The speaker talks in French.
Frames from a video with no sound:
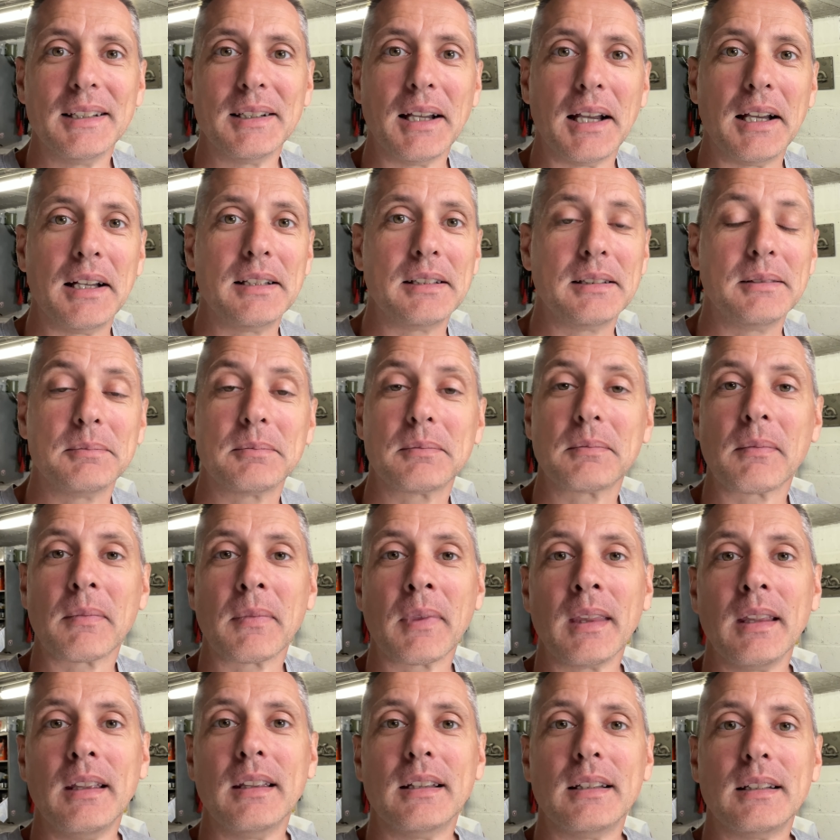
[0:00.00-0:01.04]
Allez.
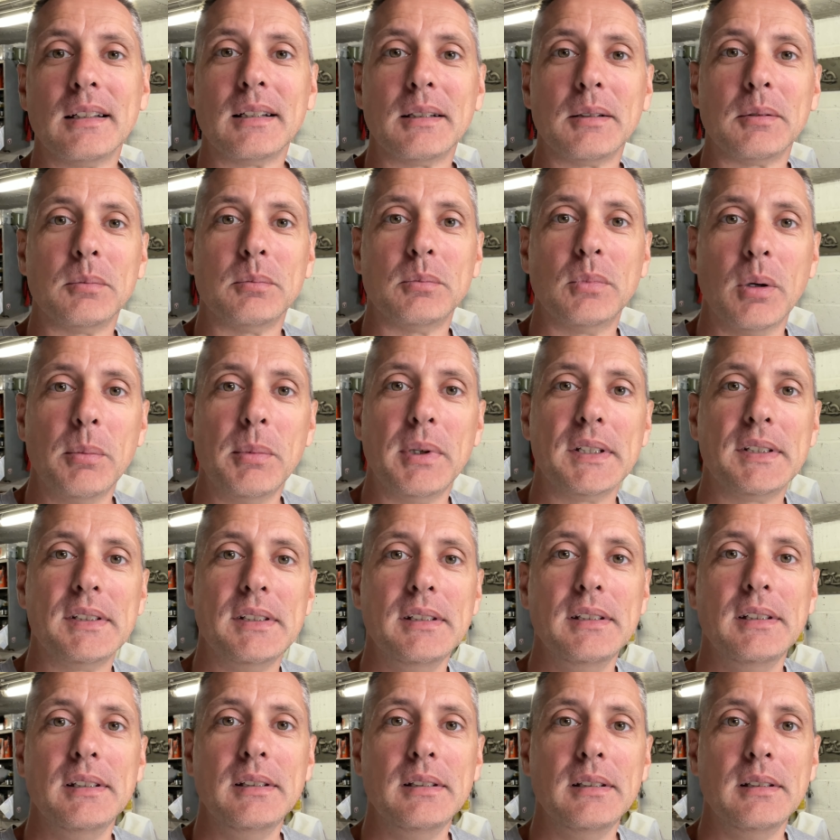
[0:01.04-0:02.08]
Bon, bah,
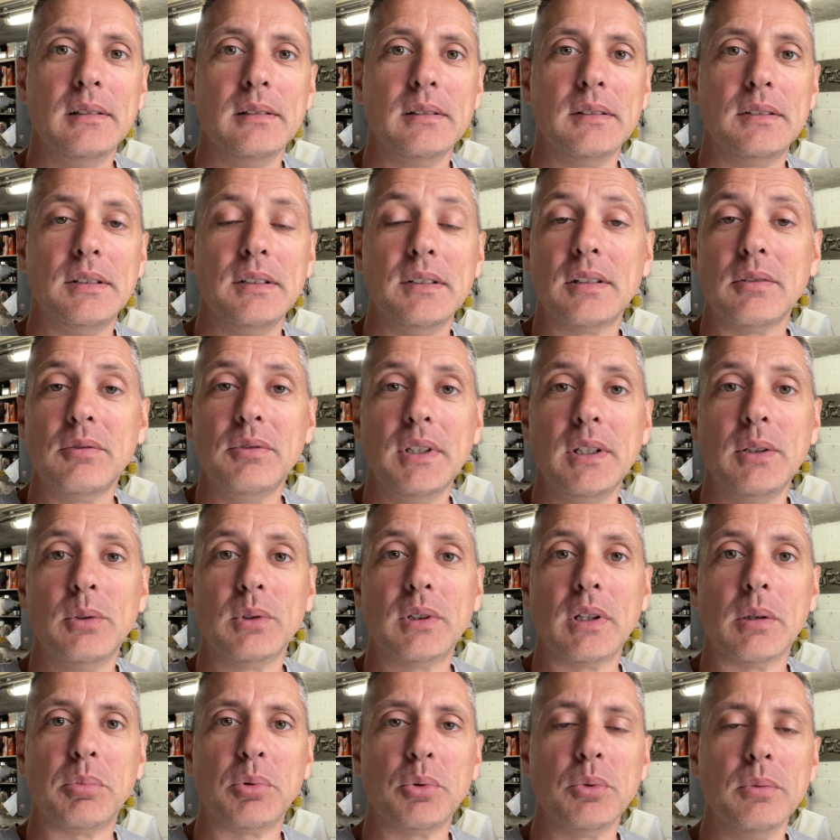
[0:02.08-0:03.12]
si, si cette vidéo
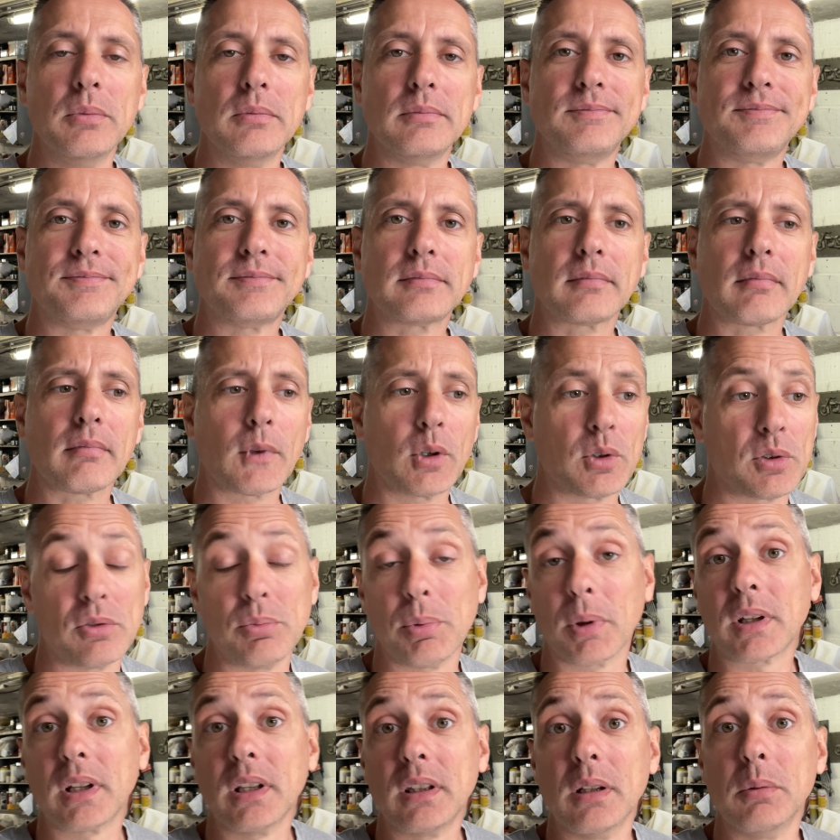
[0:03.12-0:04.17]
t'a plu,
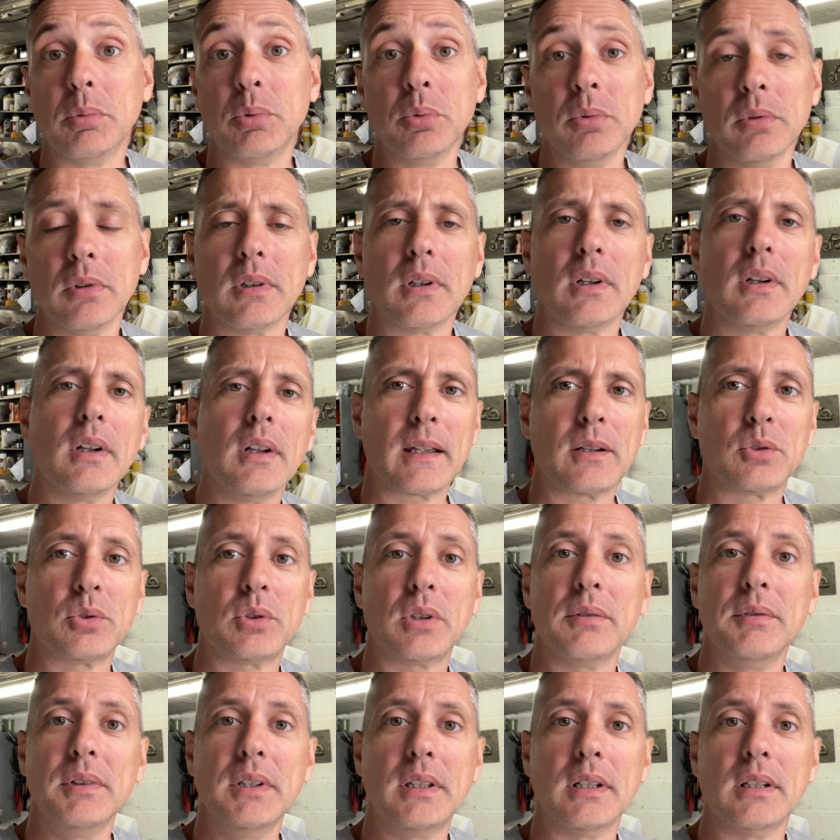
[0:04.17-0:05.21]
j'espère qu'elle t'a plu, je
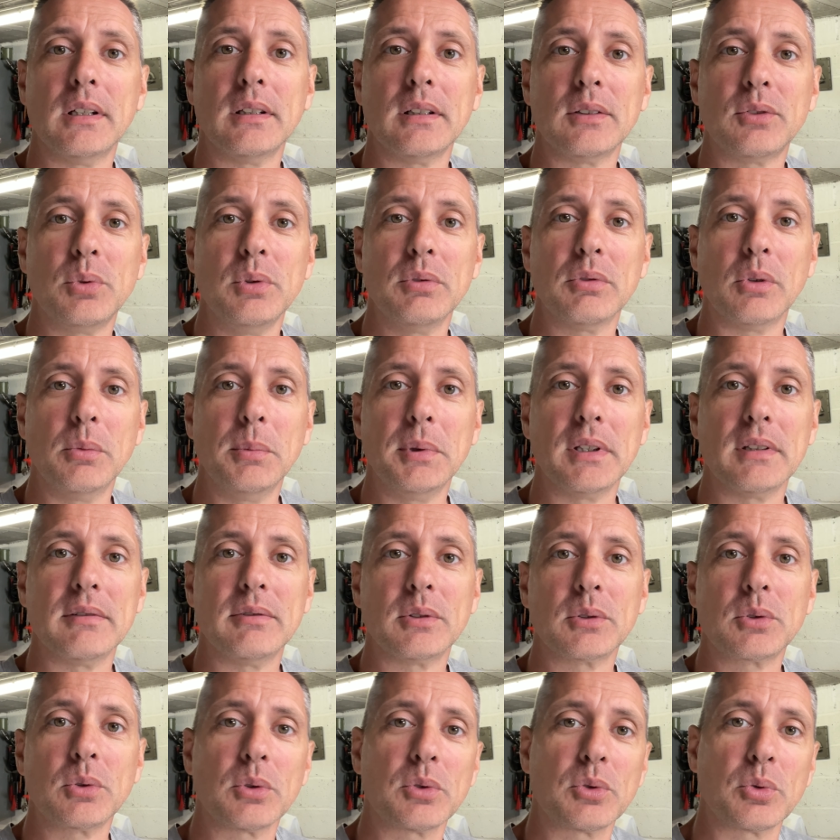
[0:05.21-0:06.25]
t'invite à suivre mes
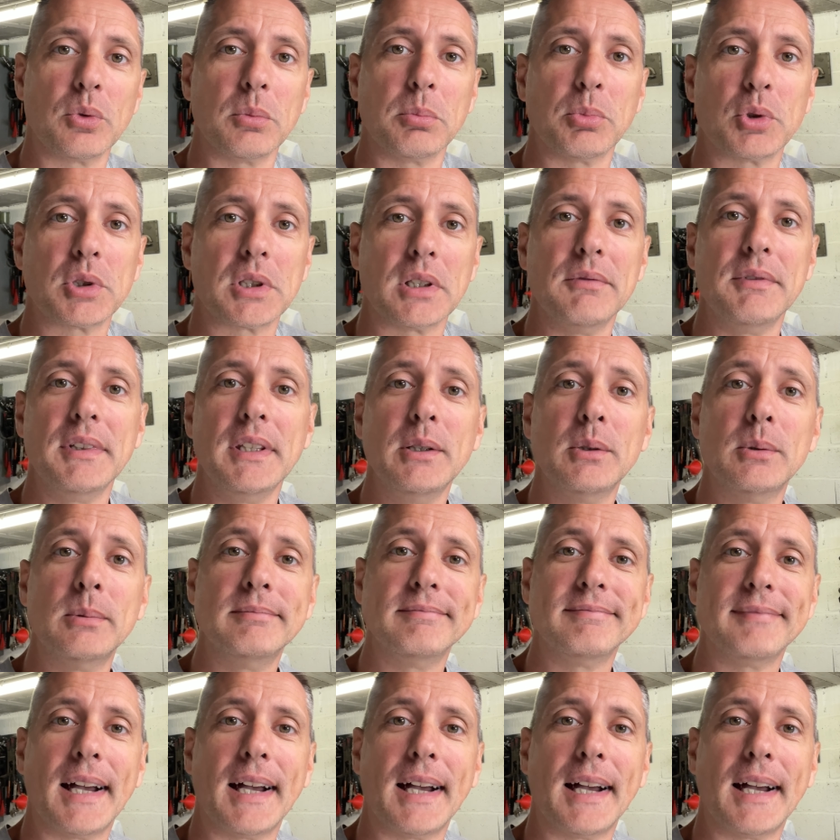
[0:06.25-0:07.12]
aventures sur une prochaine vidéo.